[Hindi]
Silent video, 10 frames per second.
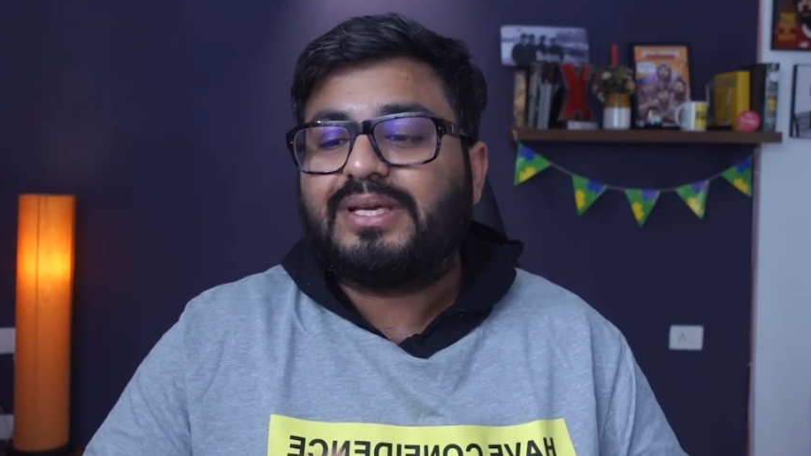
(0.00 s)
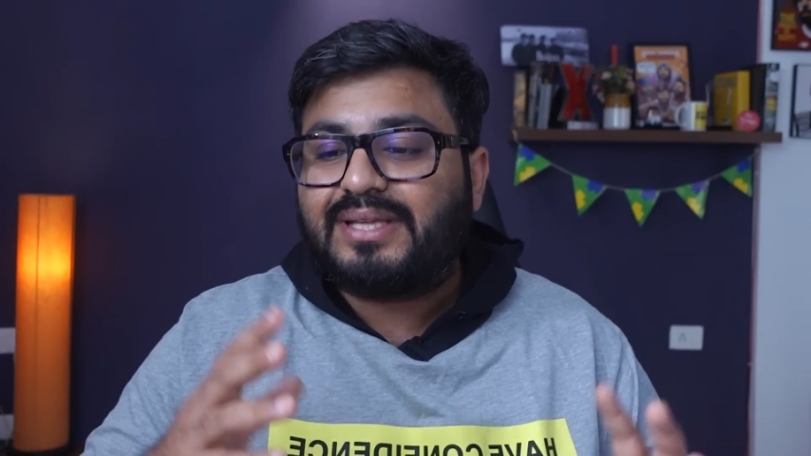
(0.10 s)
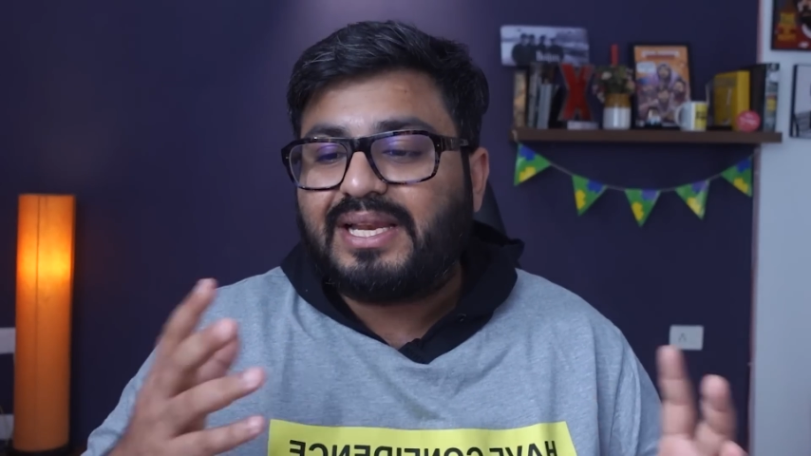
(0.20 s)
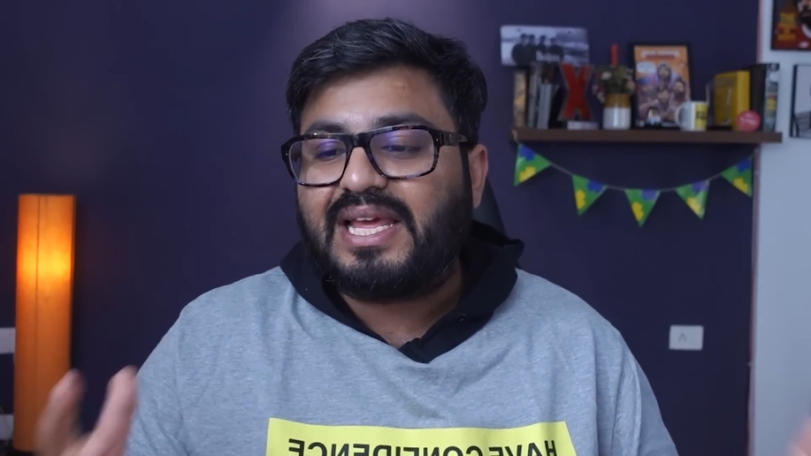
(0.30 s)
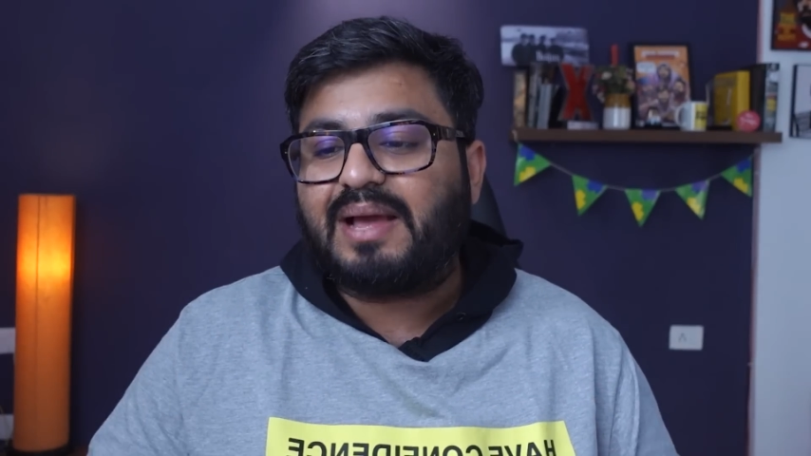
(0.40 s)

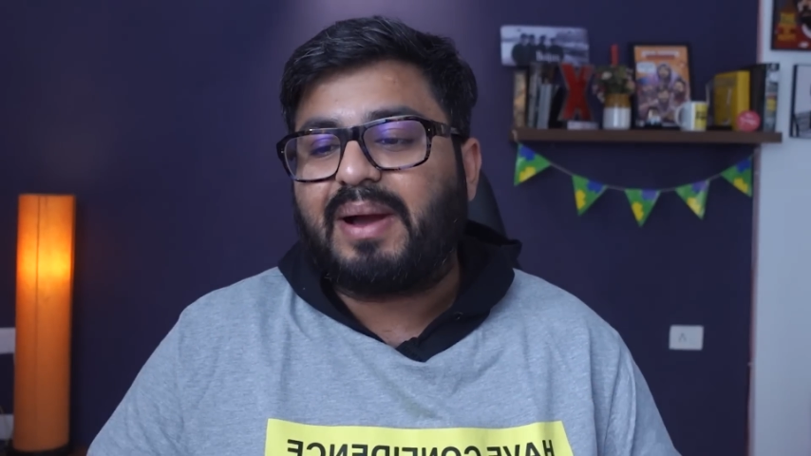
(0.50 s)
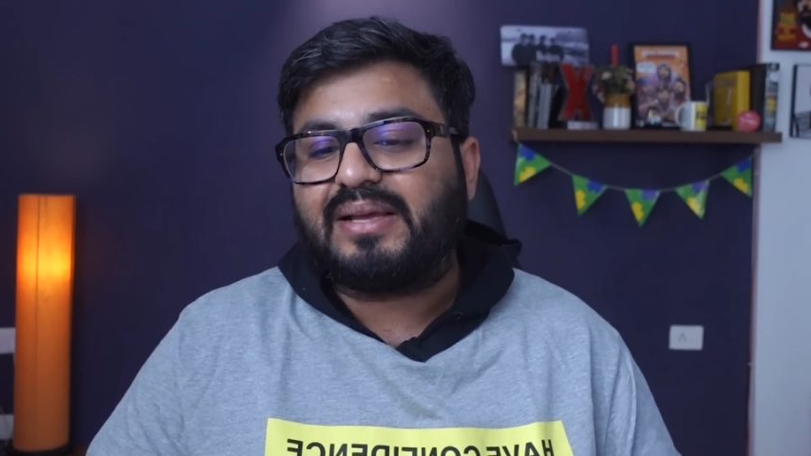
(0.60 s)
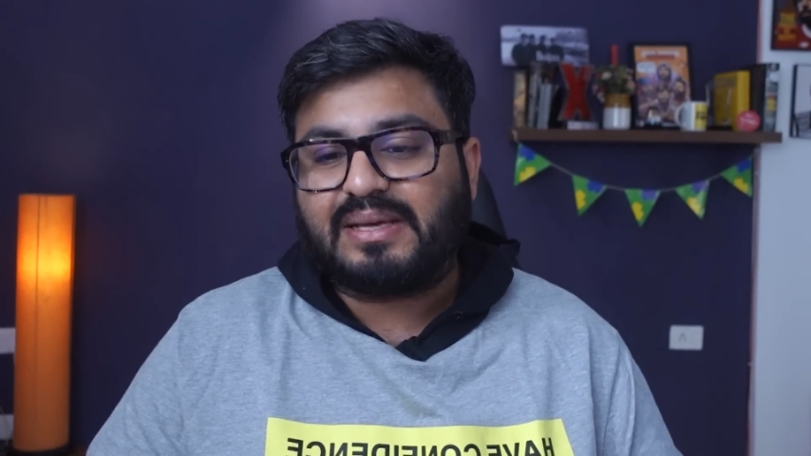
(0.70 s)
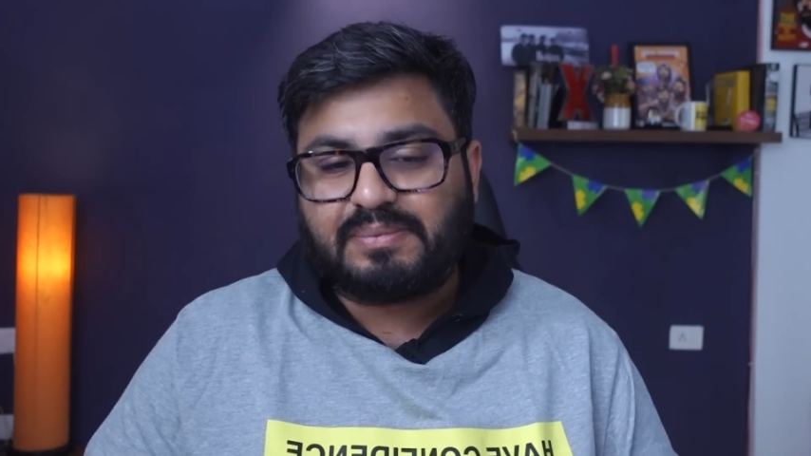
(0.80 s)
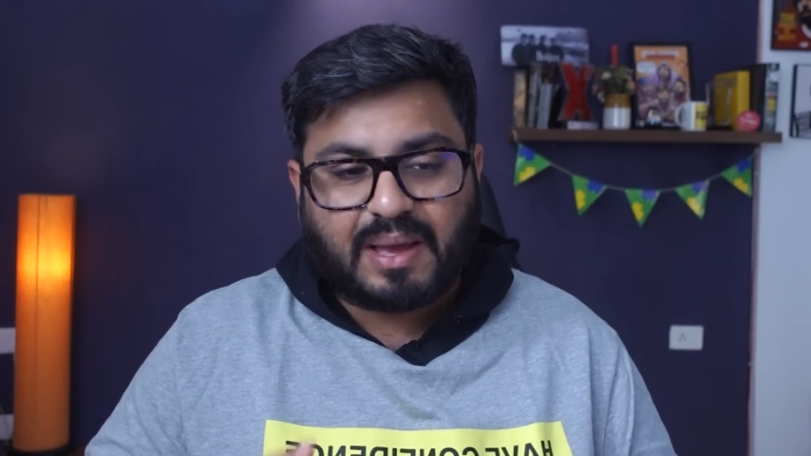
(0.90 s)
इसीलिए
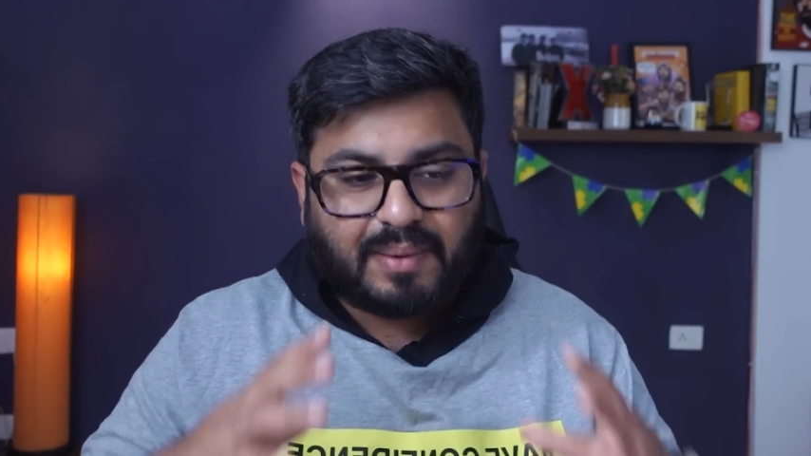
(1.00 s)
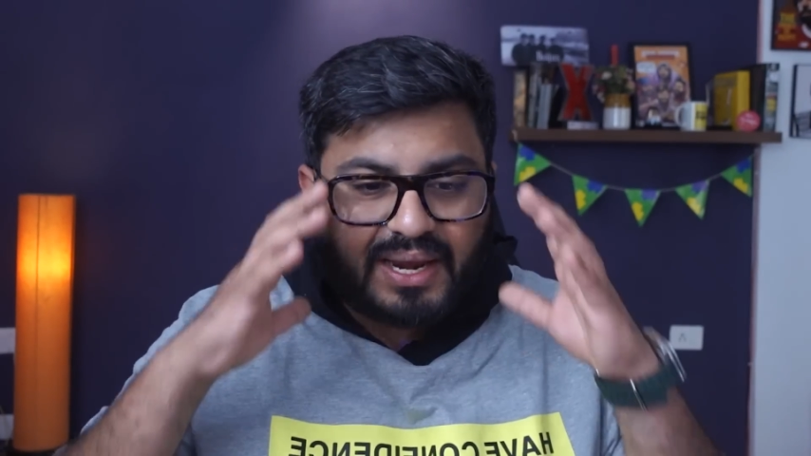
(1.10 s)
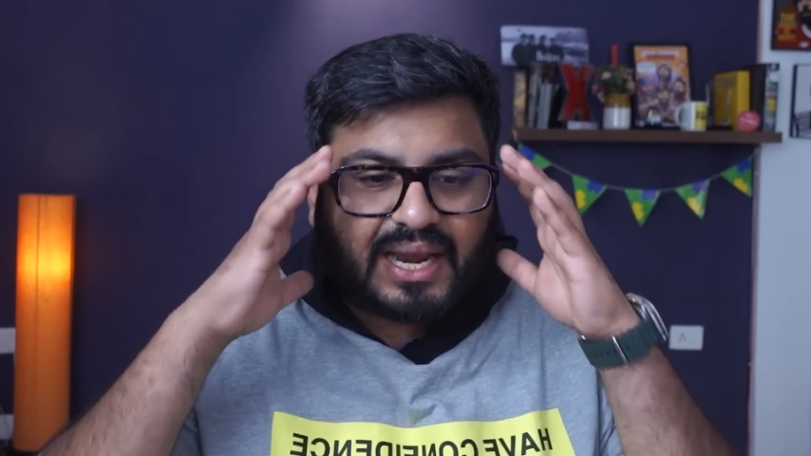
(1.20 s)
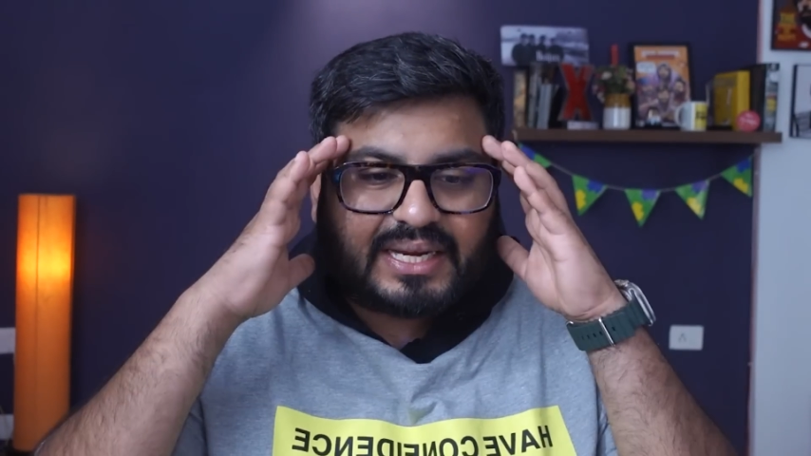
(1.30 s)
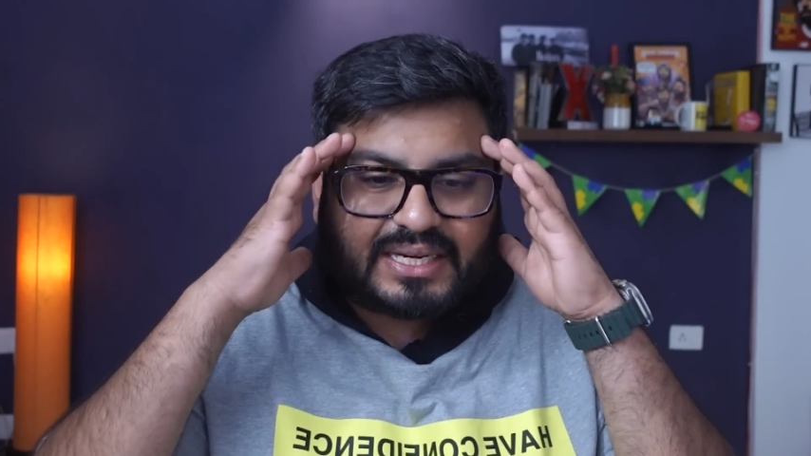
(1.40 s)
भाई साहब कि
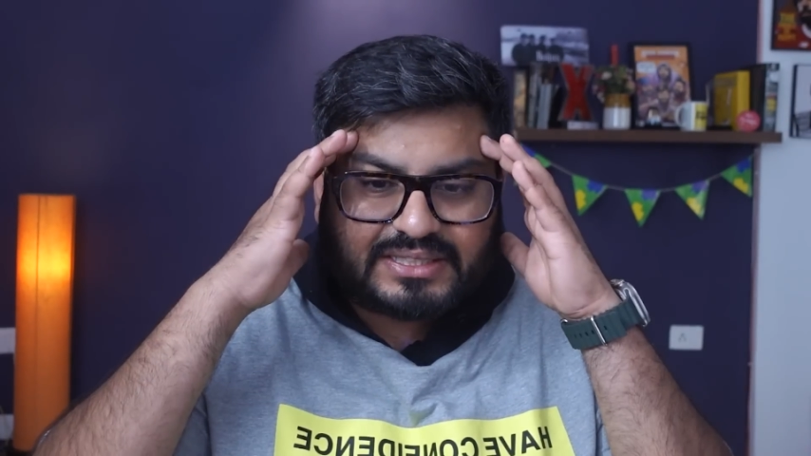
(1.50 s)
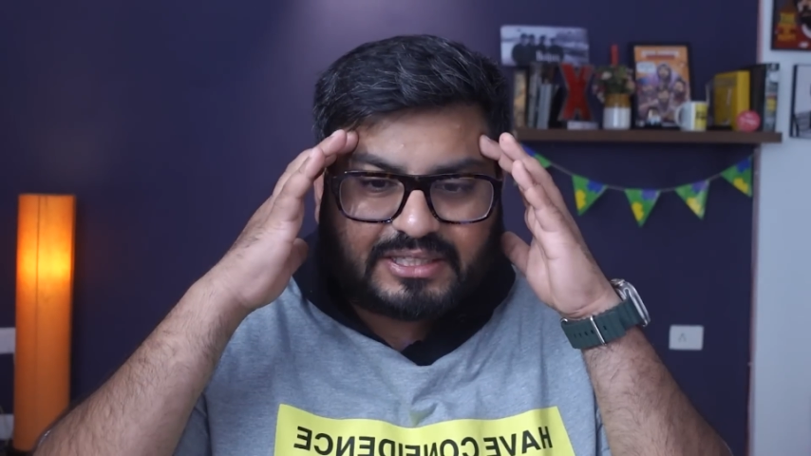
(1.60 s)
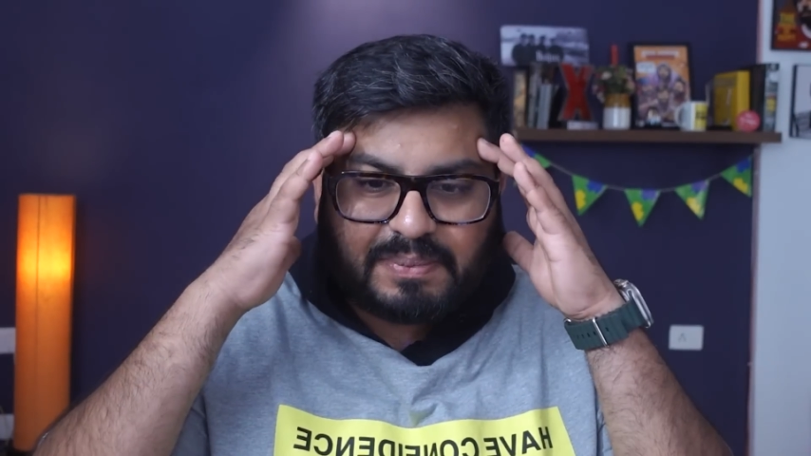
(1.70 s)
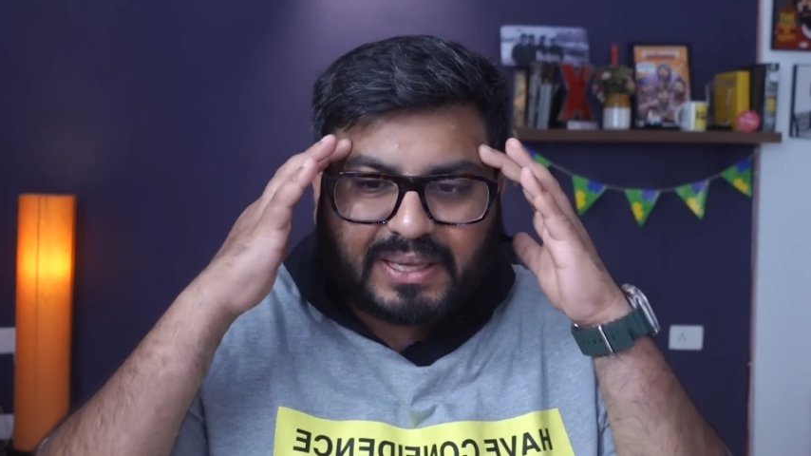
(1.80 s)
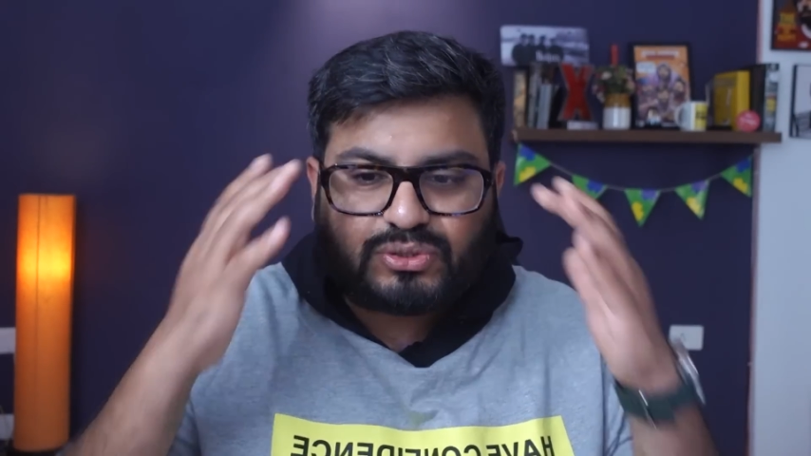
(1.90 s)
हमारे
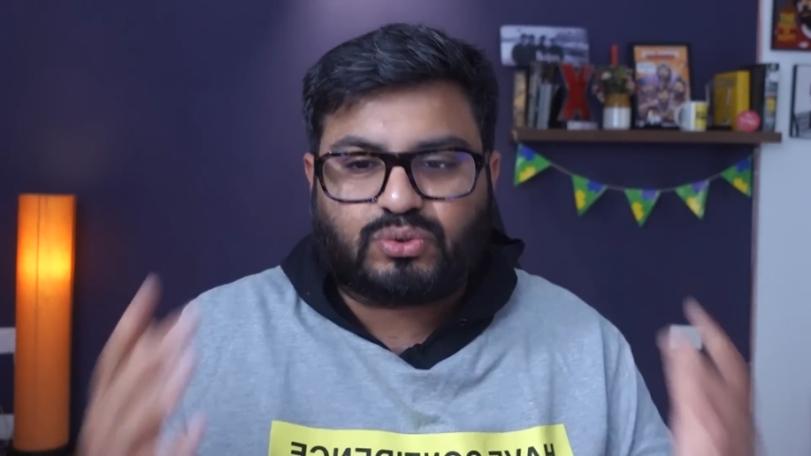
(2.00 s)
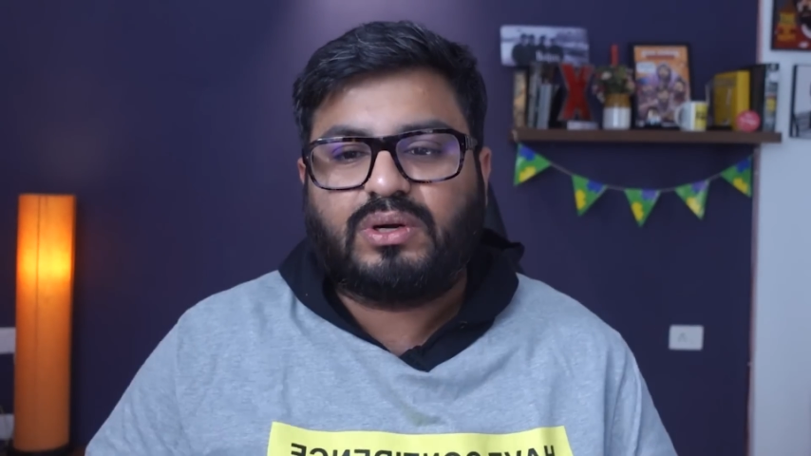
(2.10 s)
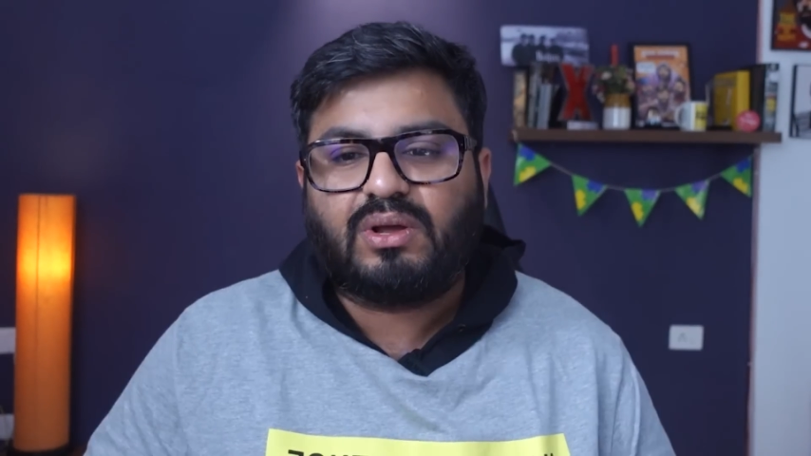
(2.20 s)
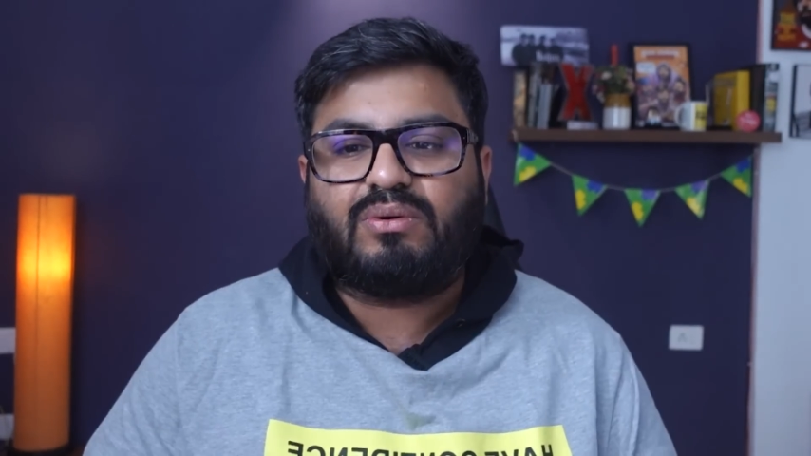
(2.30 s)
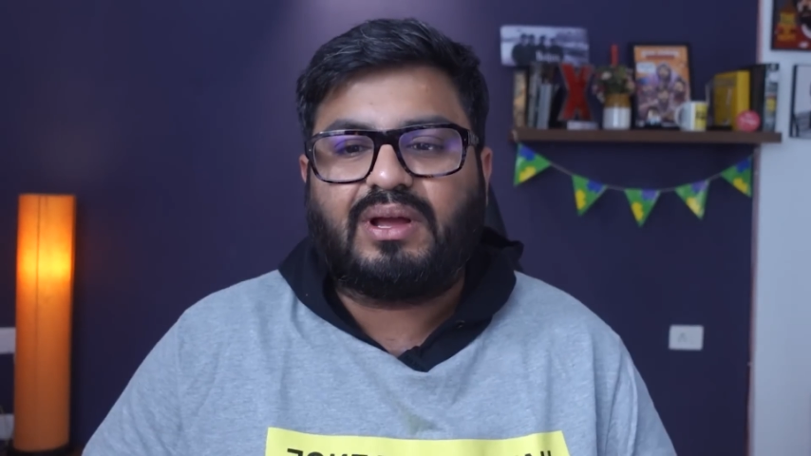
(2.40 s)
अटेंशन पैन
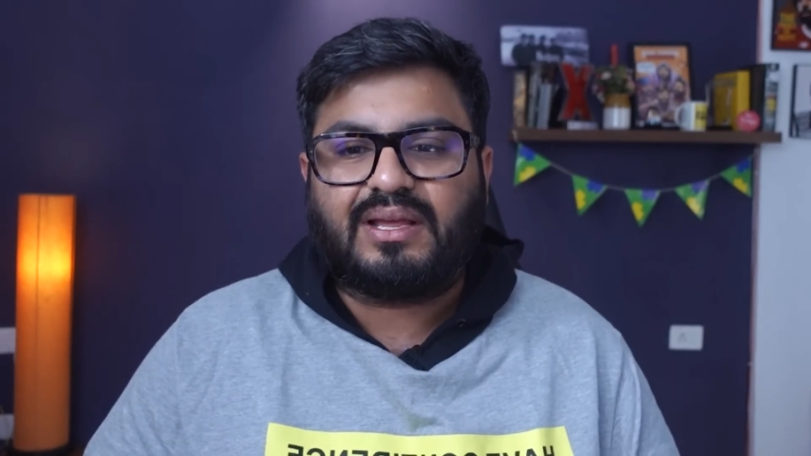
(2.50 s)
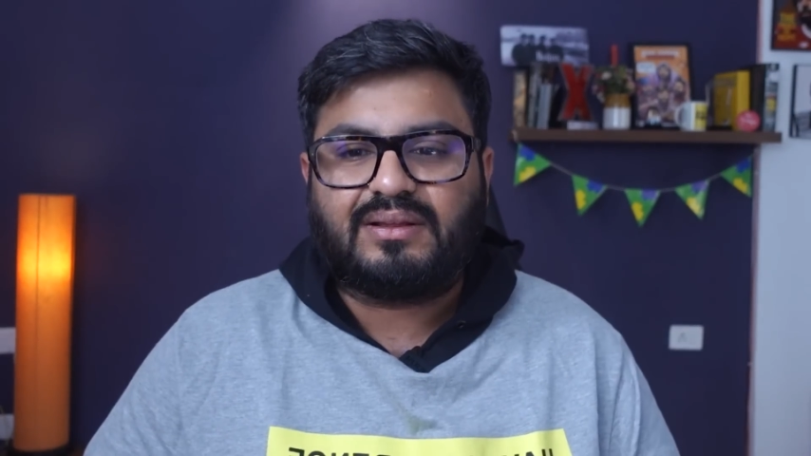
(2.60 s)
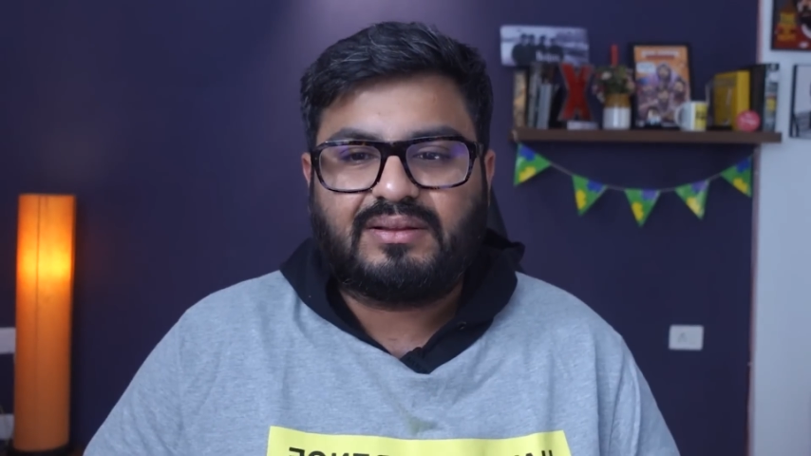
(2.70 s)
छोटे हो गए